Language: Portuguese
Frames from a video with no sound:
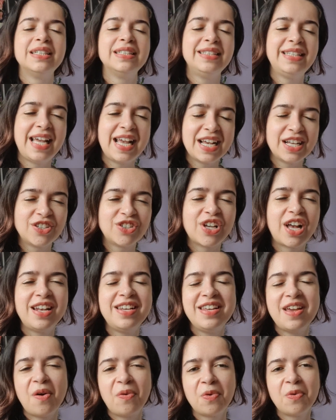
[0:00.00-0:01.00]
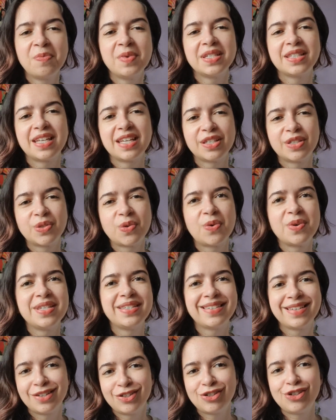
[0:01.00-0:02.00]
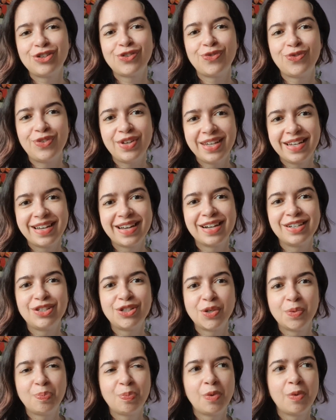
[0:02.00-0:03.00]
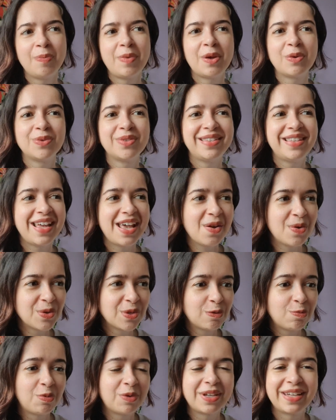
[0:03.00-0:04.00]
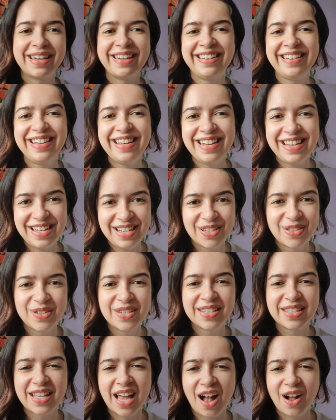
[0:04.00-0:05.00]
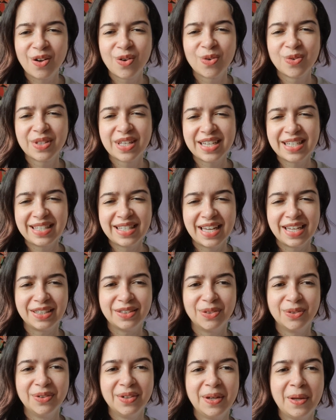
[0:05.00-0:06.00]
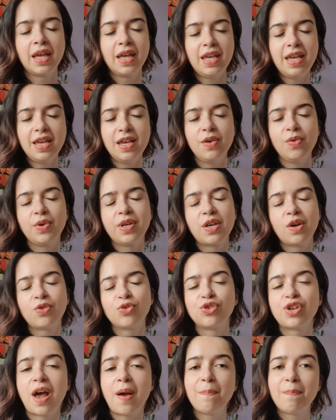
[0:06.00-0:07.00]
deixa ali algumas questões que a gente fica tipo, meu Deus, por que que isso está acontecendo? E o que eu já